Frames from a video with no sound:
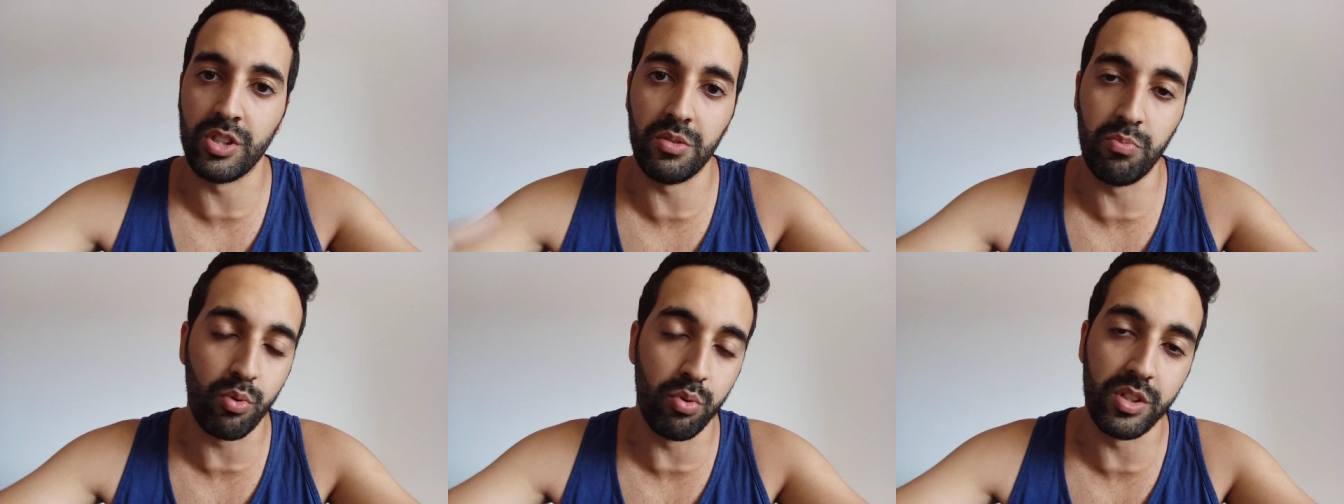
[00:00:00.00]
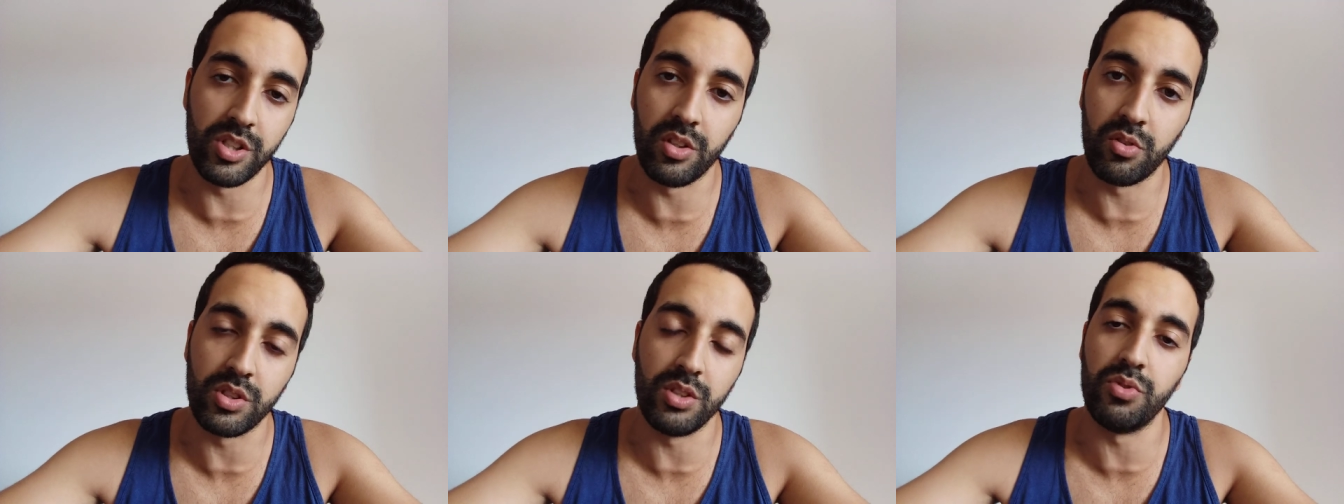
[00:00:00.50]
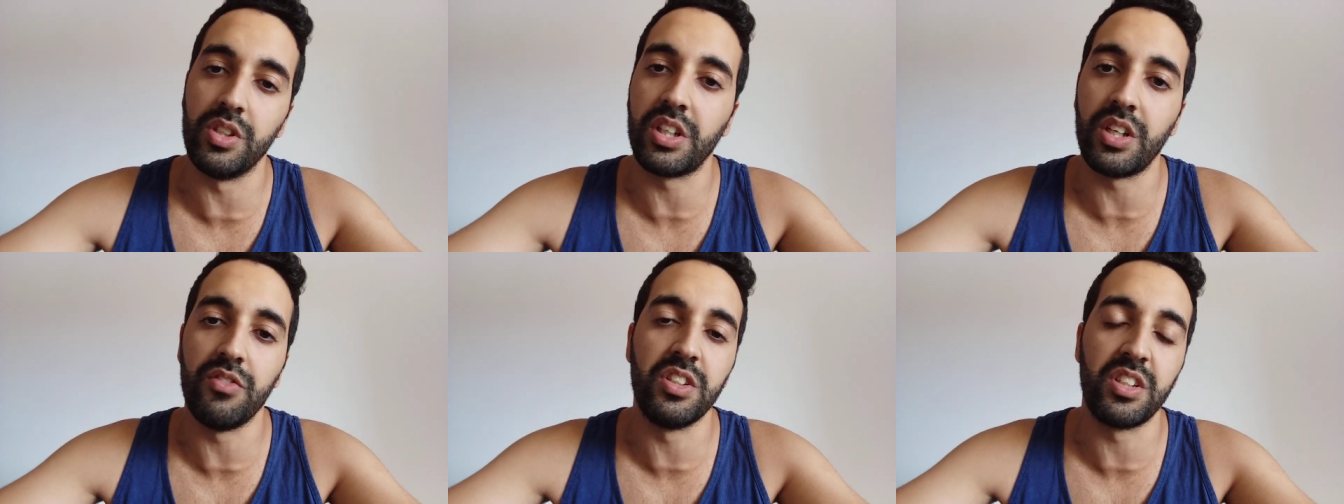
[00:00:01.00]
J'aide beaucoup les gens. Donc si vous
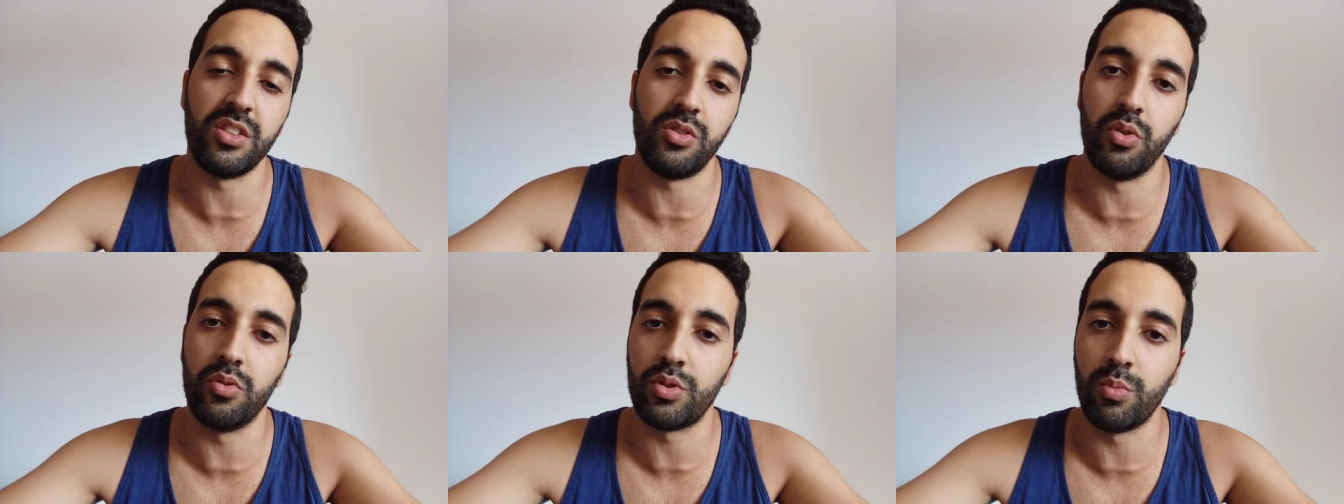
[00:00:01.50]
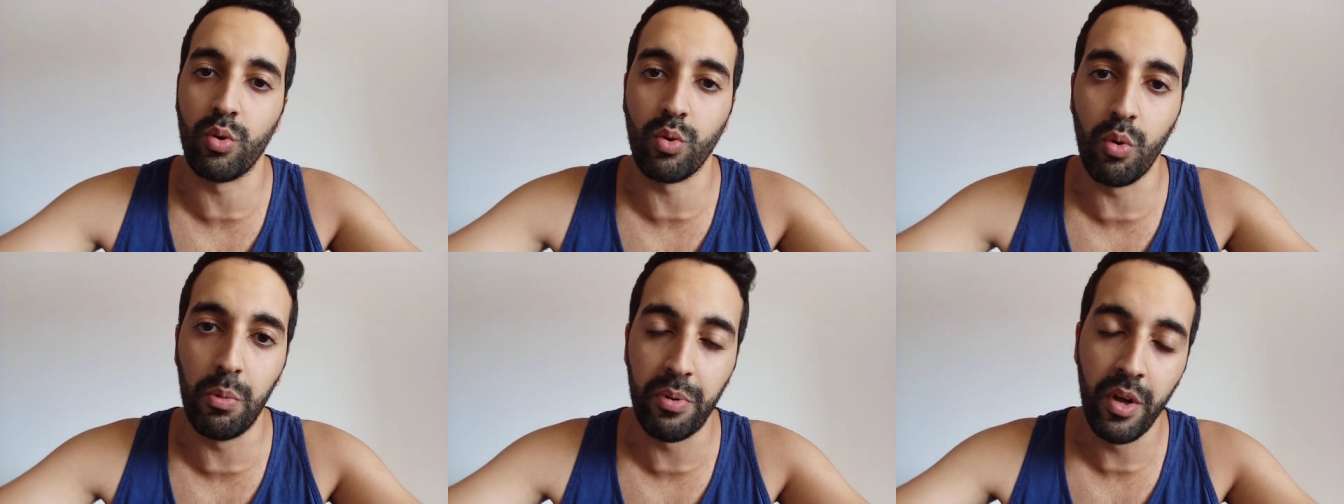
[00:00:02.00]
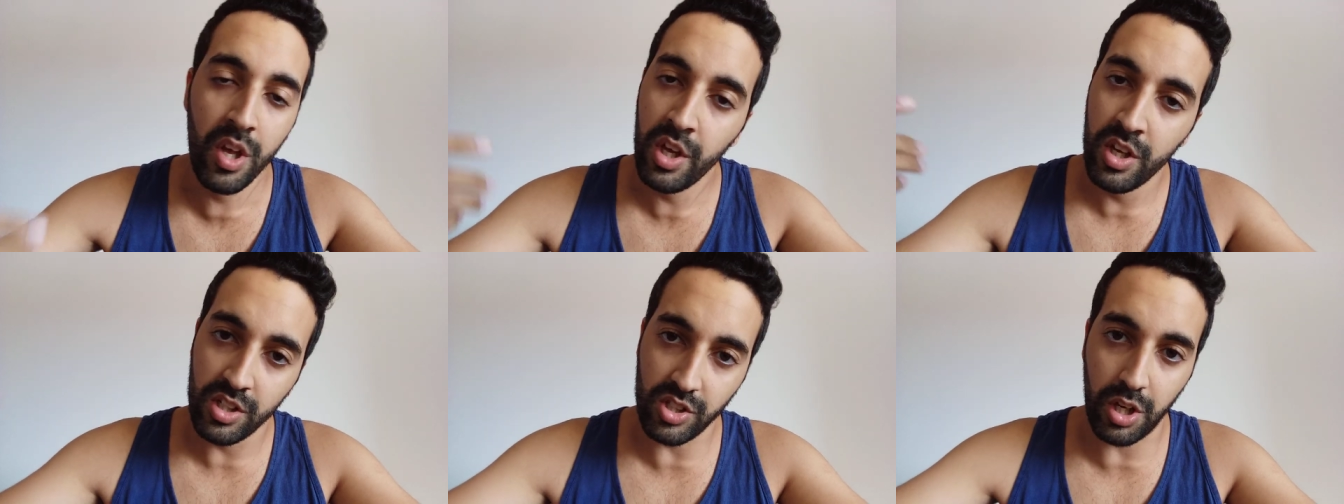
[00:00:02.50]
écrivez une question sur mon groupe,
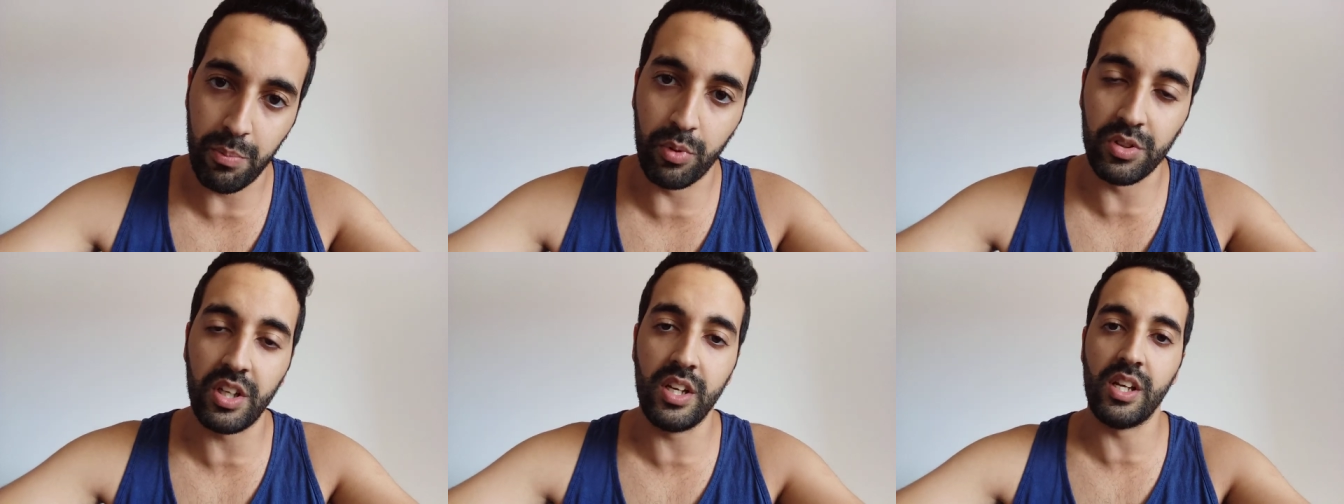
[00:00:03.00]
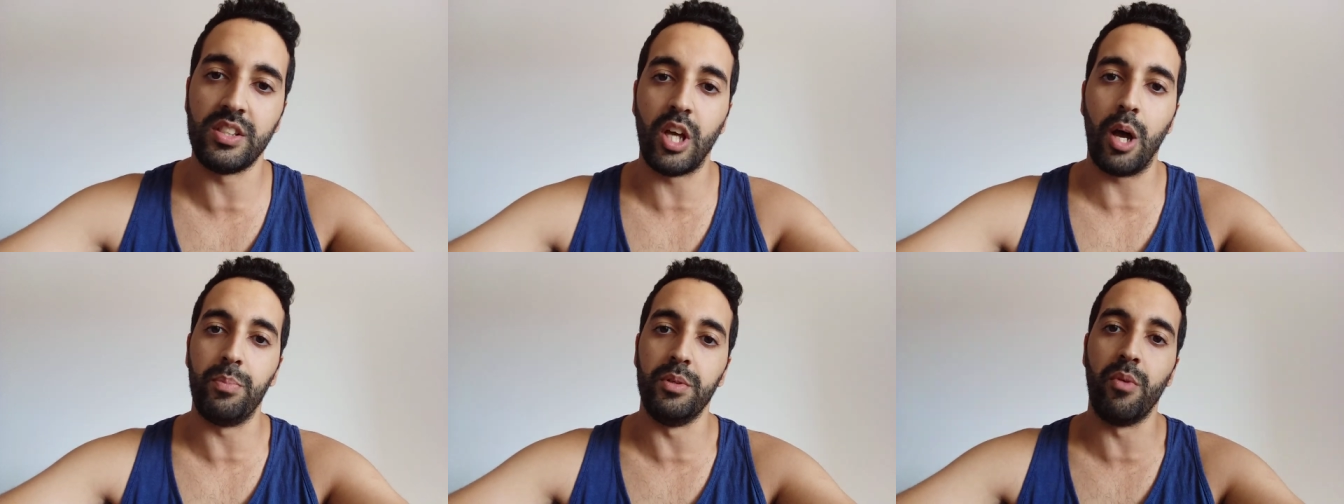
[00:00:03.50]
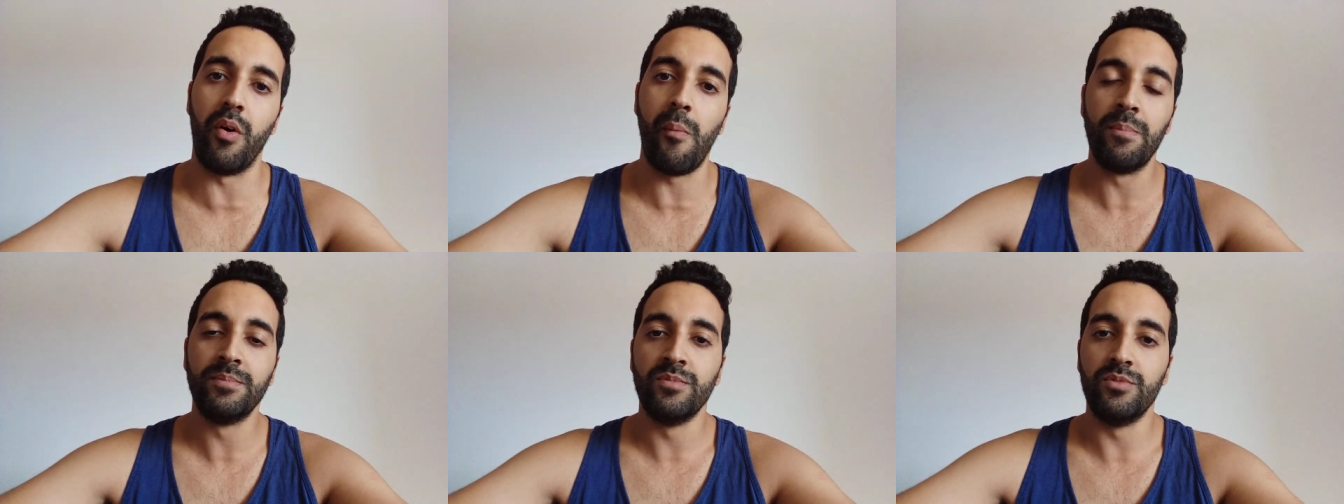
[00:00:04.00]
je répondrai assez
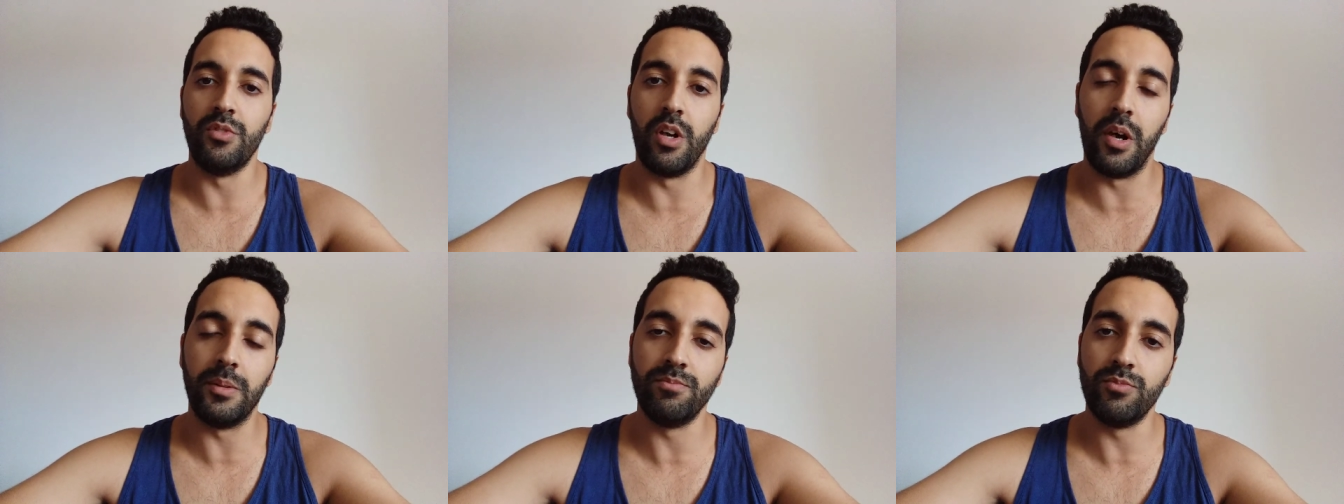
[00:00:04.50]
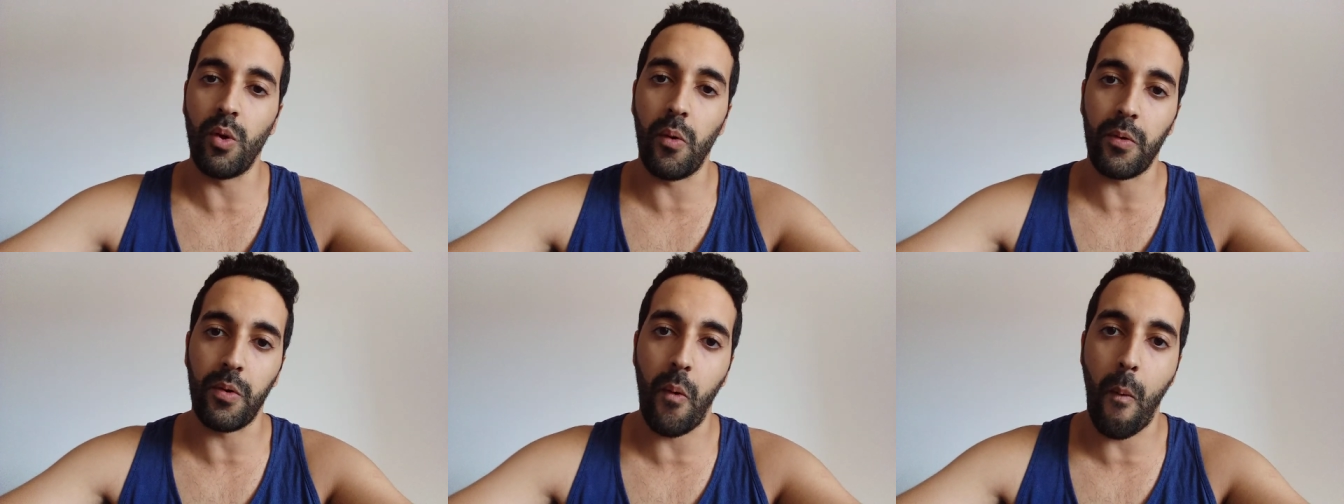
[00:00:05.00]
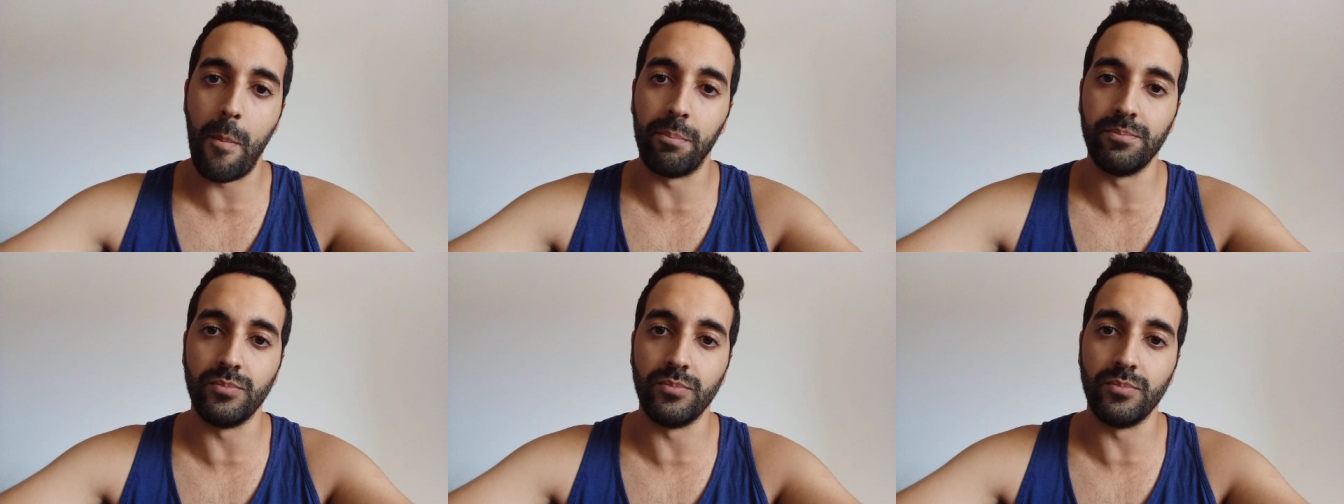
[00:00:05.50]
rapidement. Voilà, donc euh,